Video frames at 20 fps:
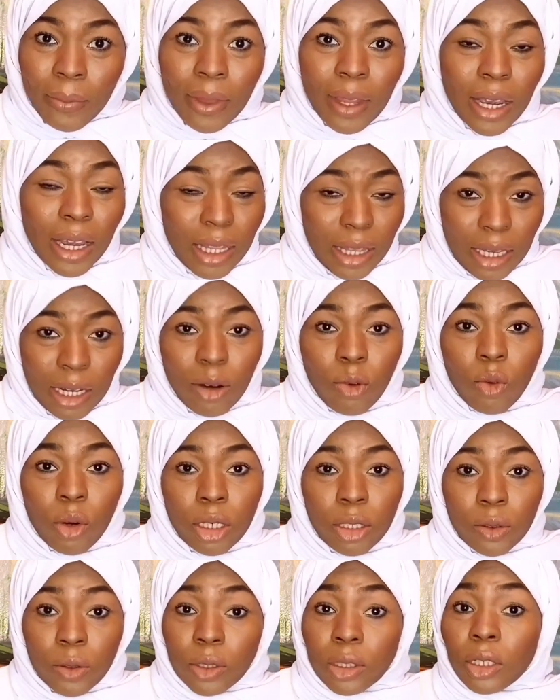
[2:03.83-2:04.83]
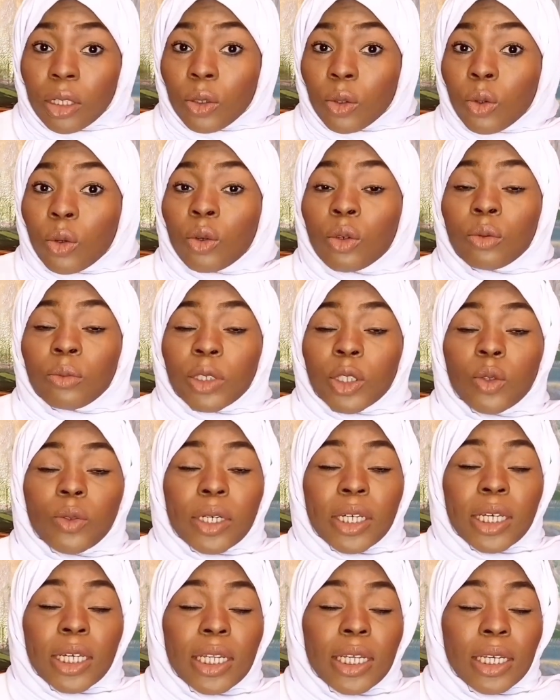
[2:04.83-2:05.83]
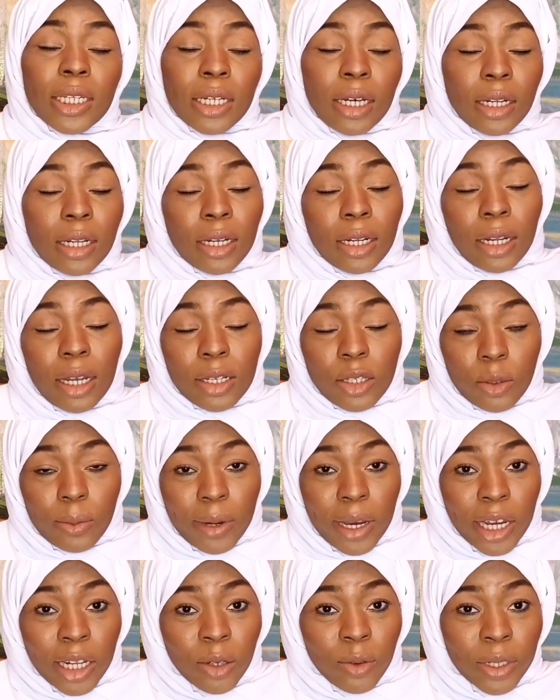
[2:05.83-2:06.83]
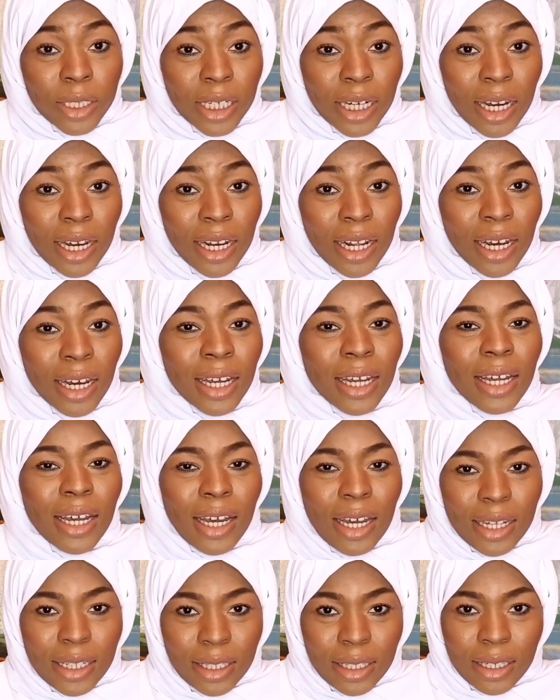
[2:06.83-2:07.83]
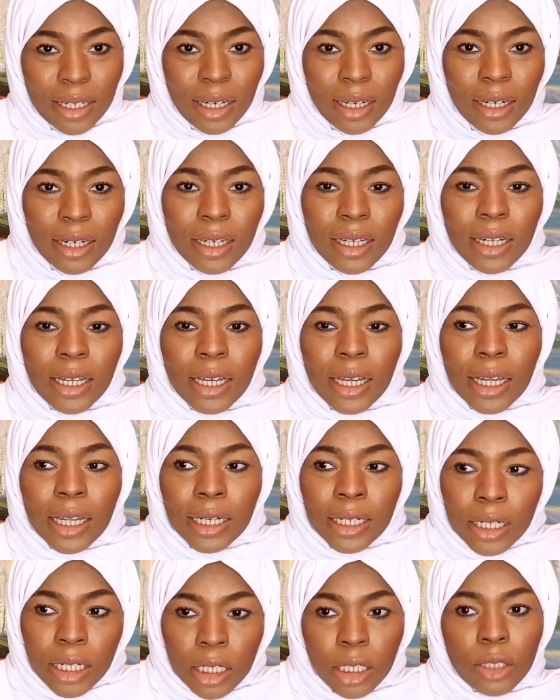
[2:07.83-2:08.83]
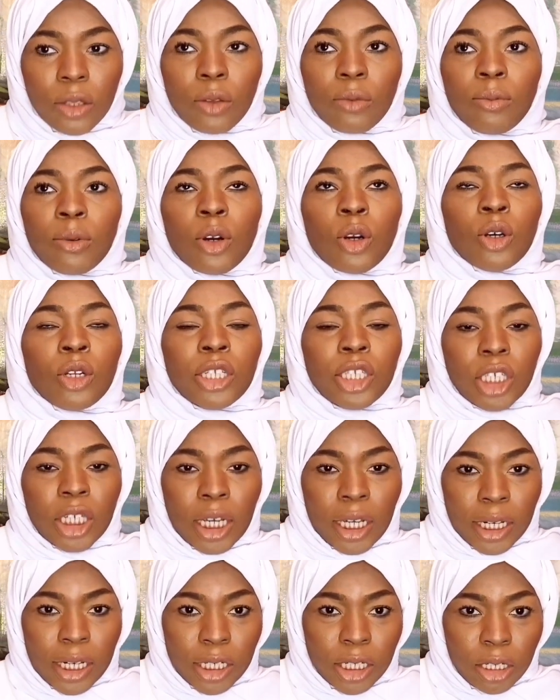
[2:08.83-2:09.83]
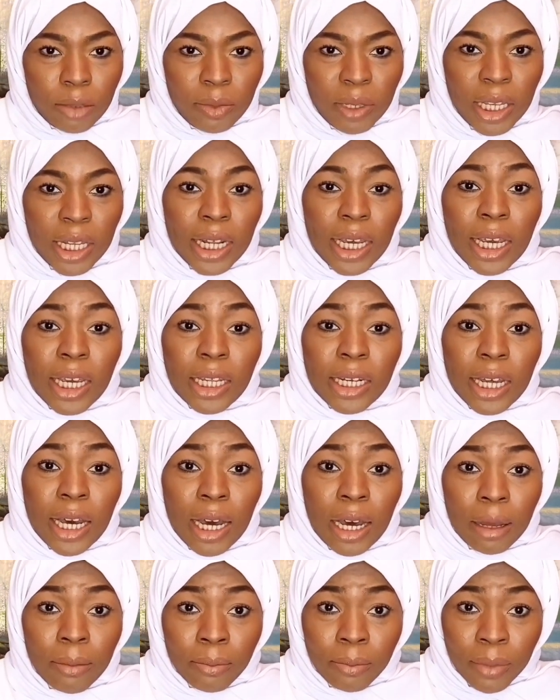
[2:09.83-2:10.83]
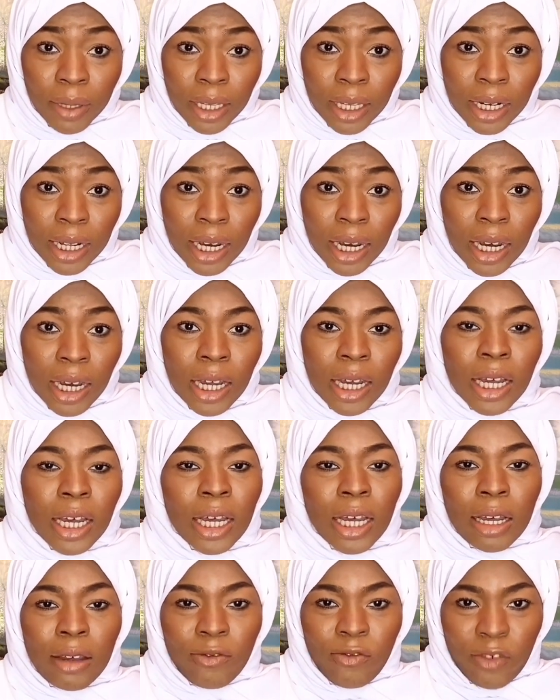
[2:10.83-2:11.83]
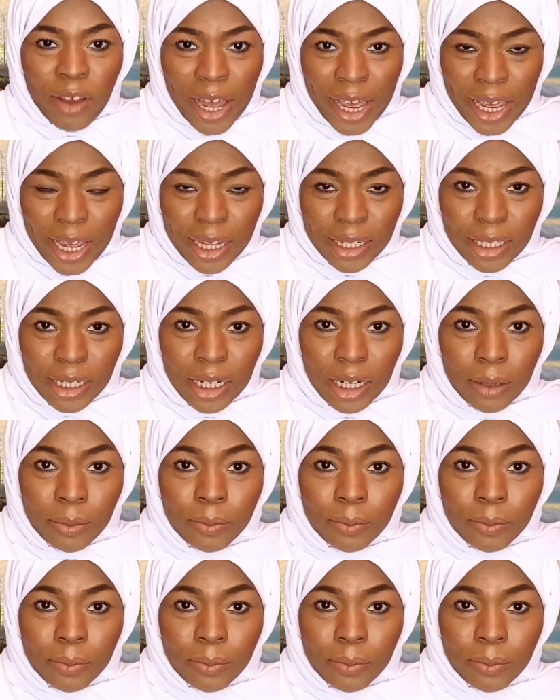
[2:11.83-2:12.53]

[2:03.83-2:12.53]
هذه أول نقطة نكون متوكلين على الله سبحانه وتعالى حتى نجذب كل شغلة جميلة إحنا حابينها في حياتنا